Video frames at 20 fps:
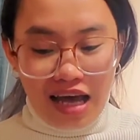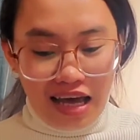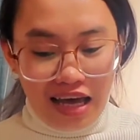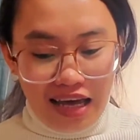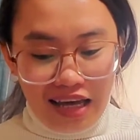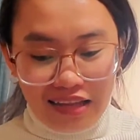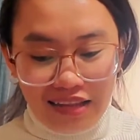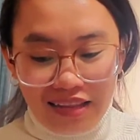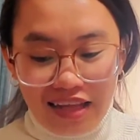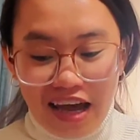
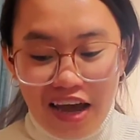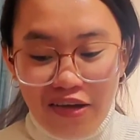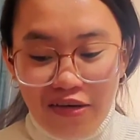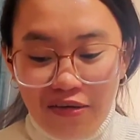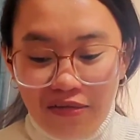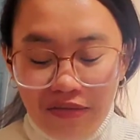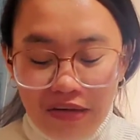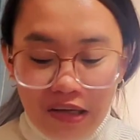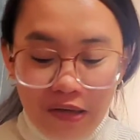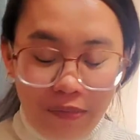And then, yung
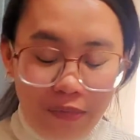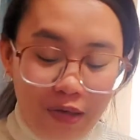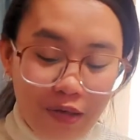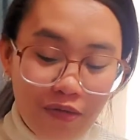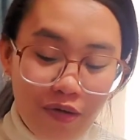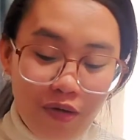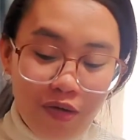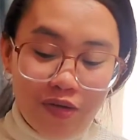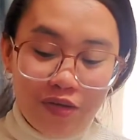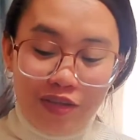Filipino
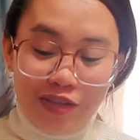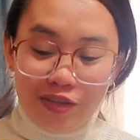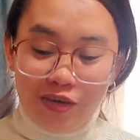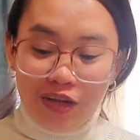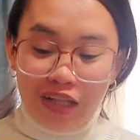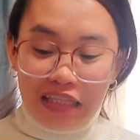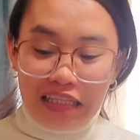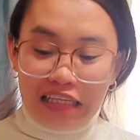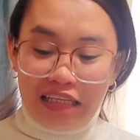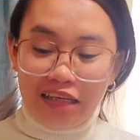
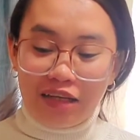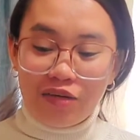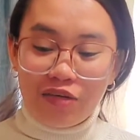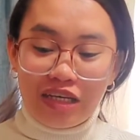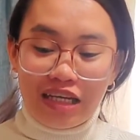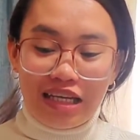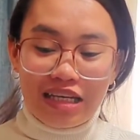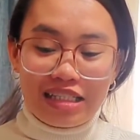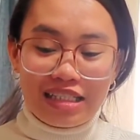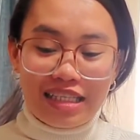console, tinanong
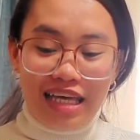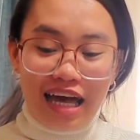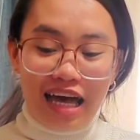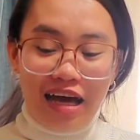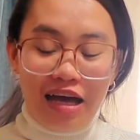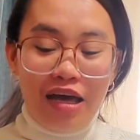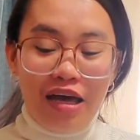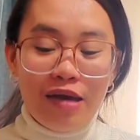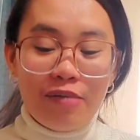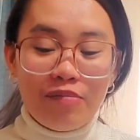niya lang sa,
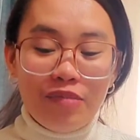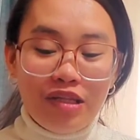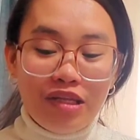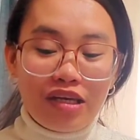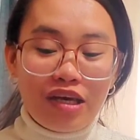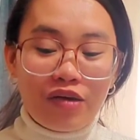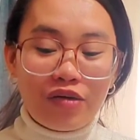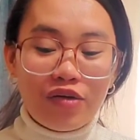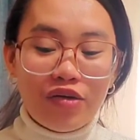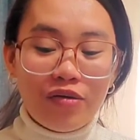
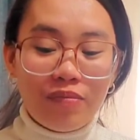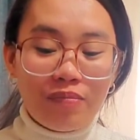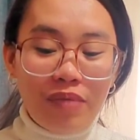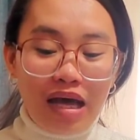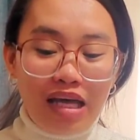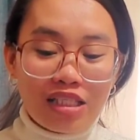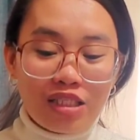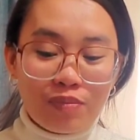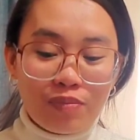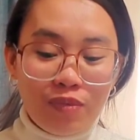binigay ko yung
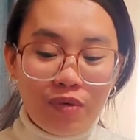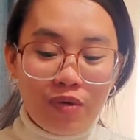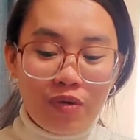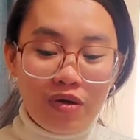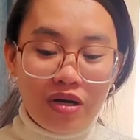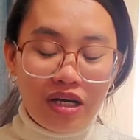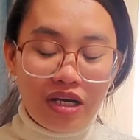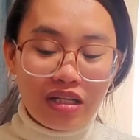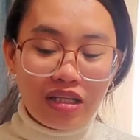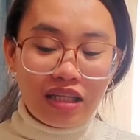
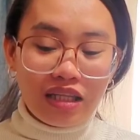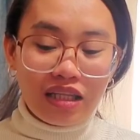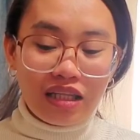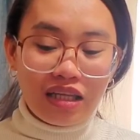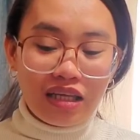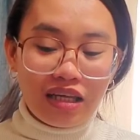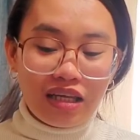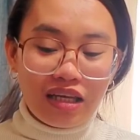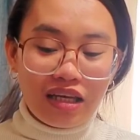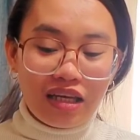passport.
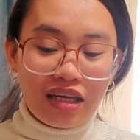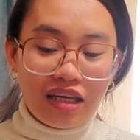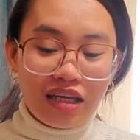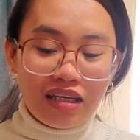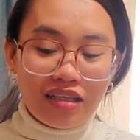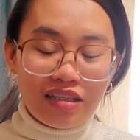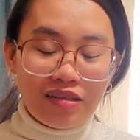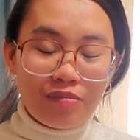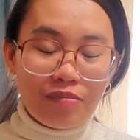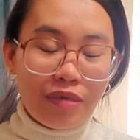
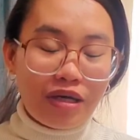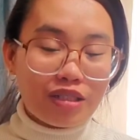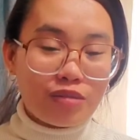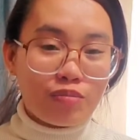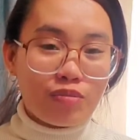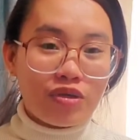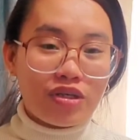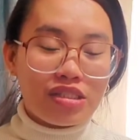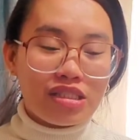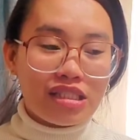
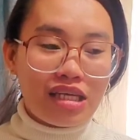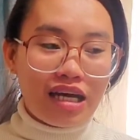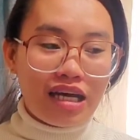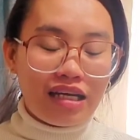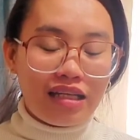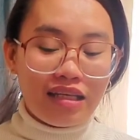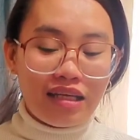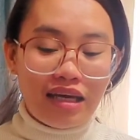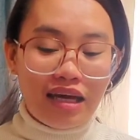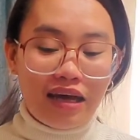Passport sa
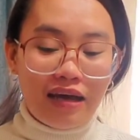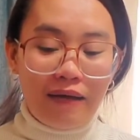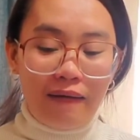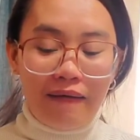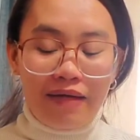kanya.